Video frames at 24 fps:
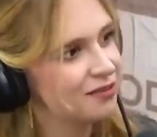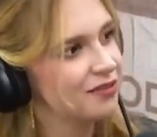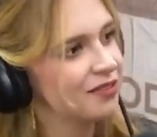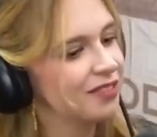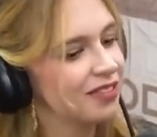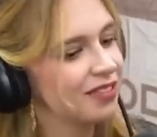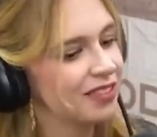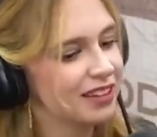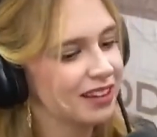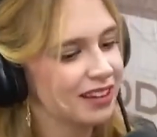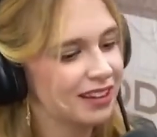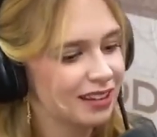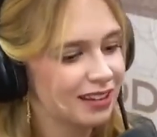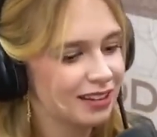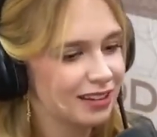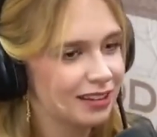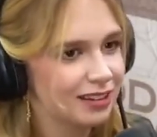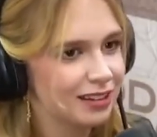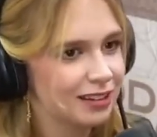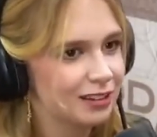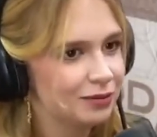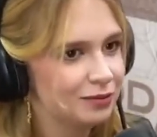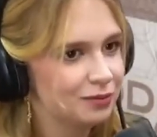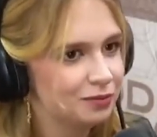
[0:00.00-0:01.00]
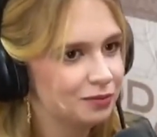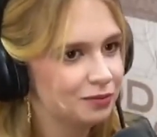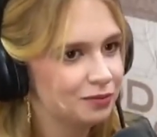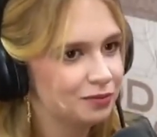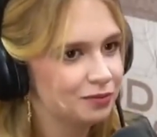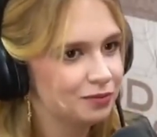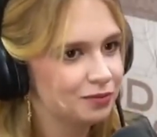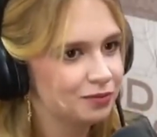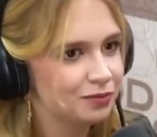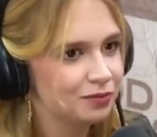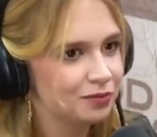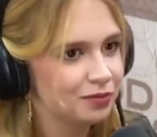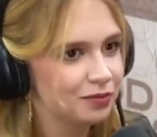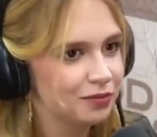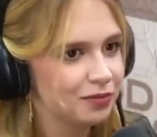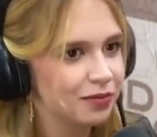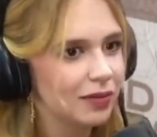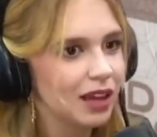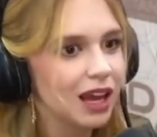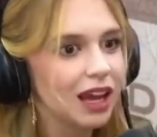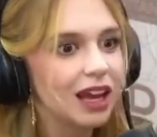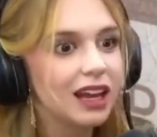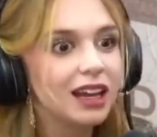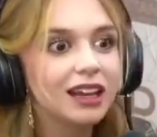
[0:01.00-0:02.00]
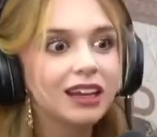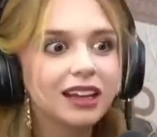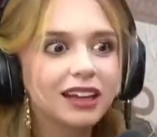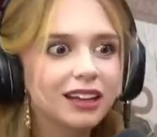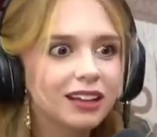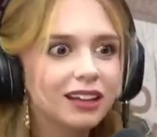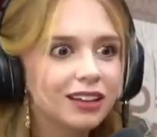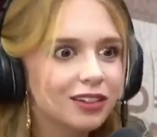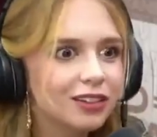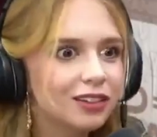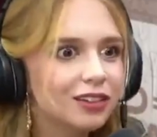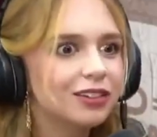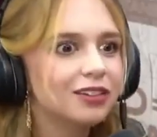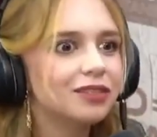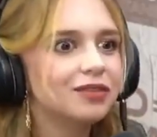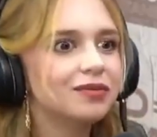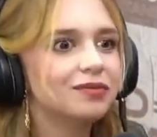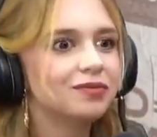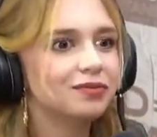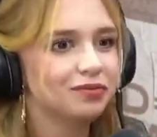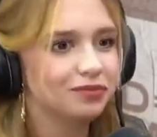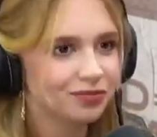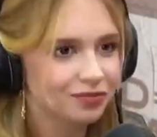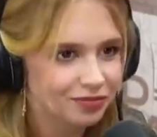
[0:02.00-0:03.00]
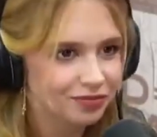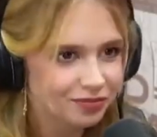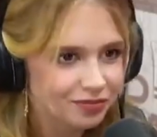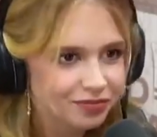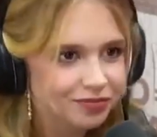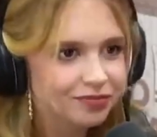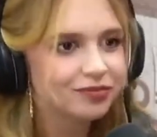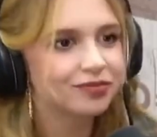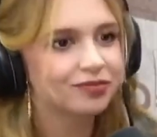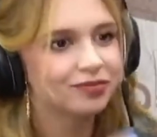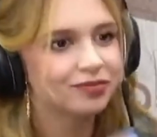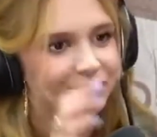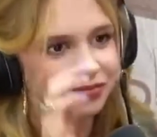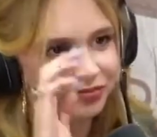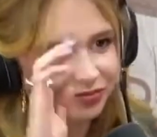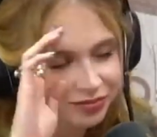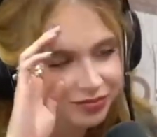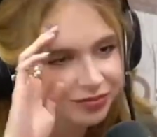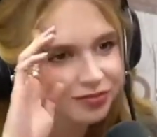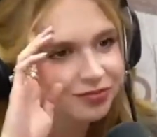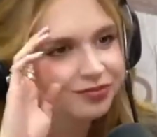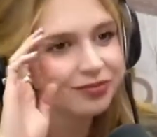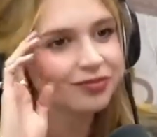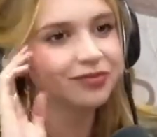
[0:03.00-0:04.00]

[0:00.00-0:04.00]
É, ele é super estiloso essa pena. Né? É tipo, lindo. o quarto onde vocês dormem é muito